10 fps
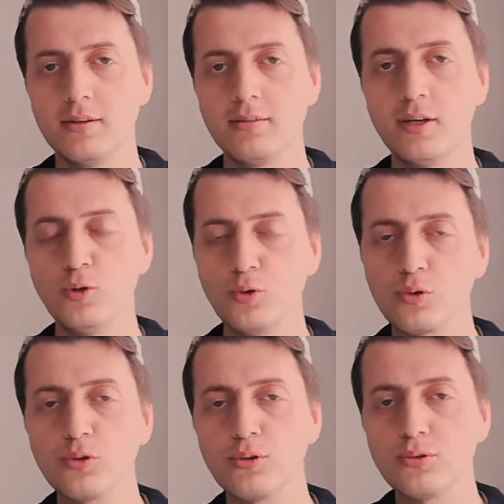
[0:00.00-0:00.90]
sen çok
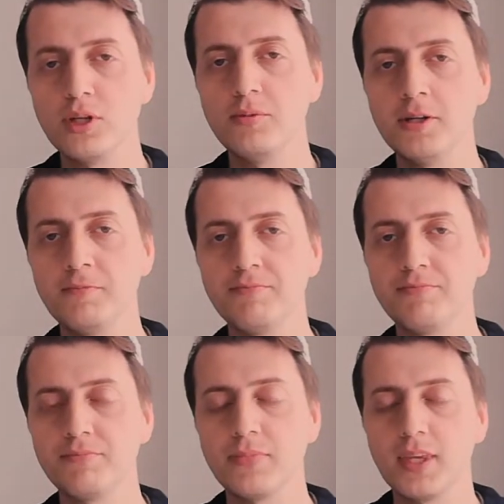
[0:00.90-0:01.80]
okursun ama
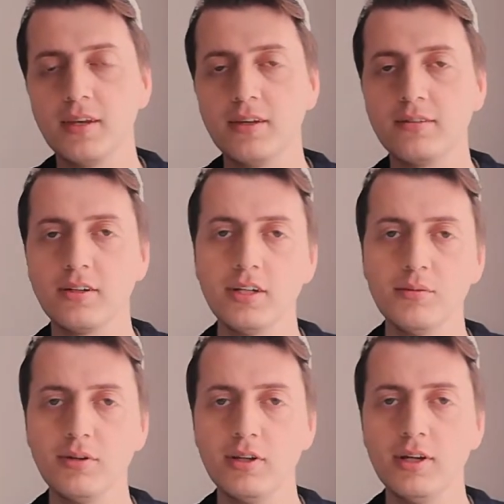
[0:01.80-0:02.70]

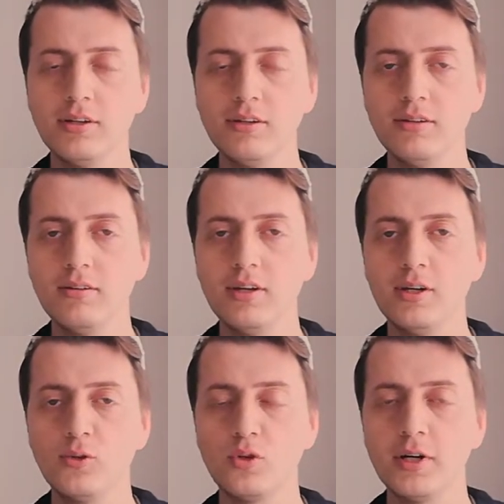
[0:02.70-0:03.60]
Cenab-ı Allah'ın
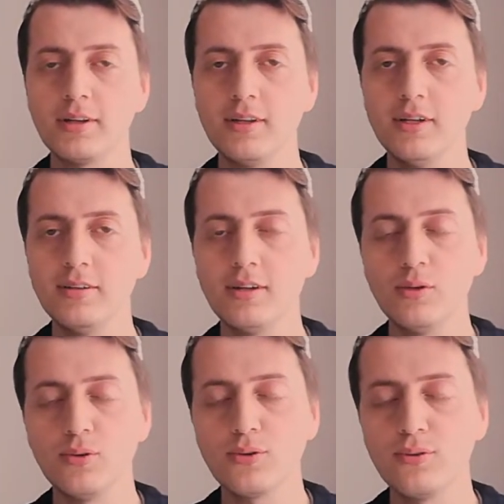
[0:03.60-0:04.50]
cömertliği senin
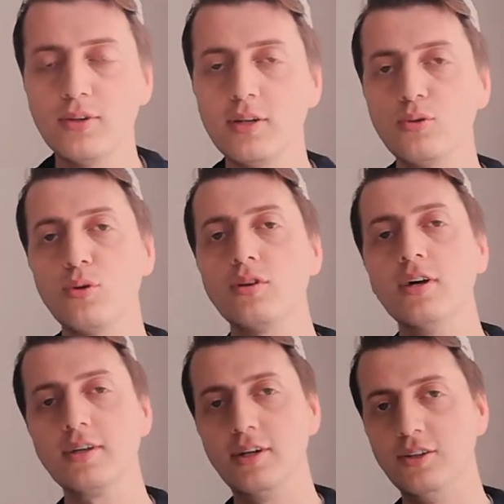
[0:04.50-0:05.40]
okuduğundan çok
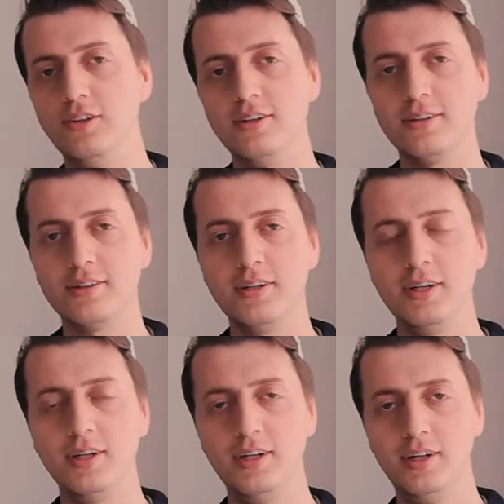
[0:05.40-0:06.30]
daha geniştir.
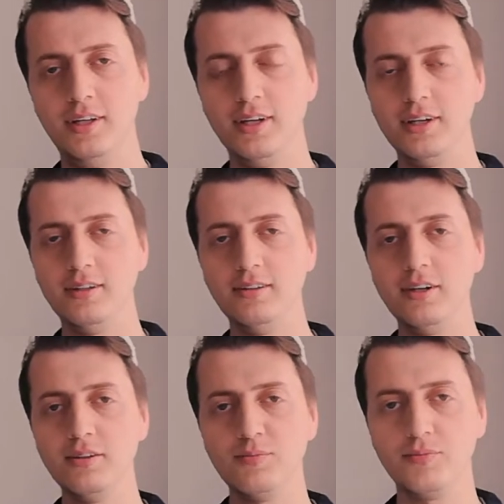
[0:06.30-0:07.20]
Yani
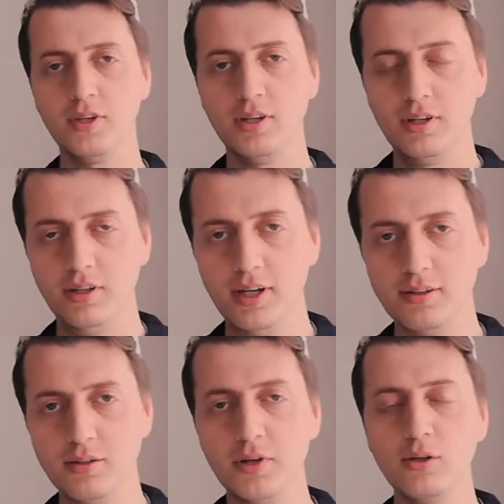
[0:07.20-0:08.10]
sen
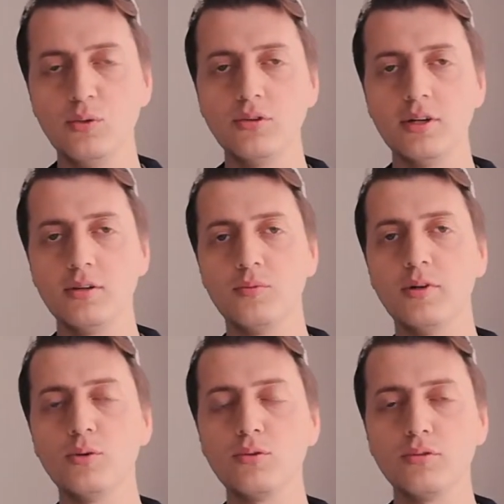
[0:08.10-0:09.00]
derse ben 100 tane, ben
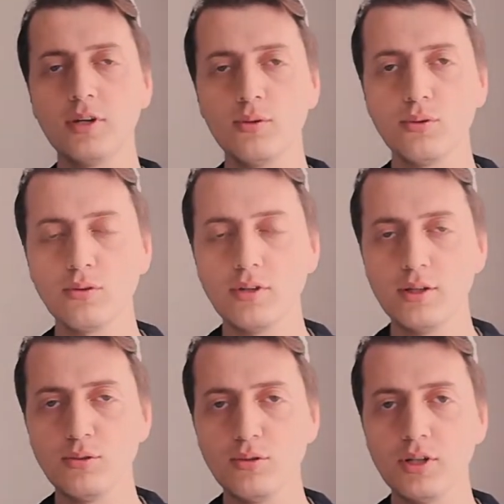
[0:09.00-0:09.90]
30 tane
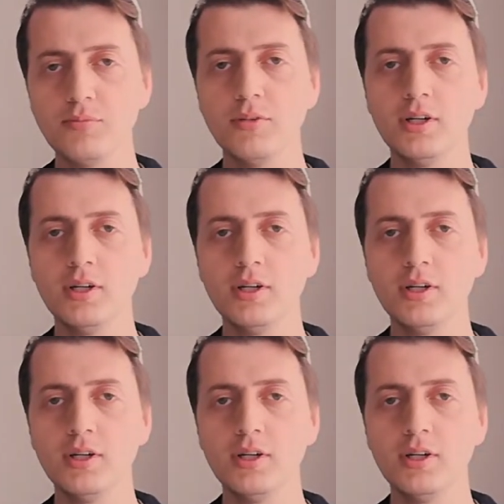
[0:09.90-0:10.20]
okuduktan sonra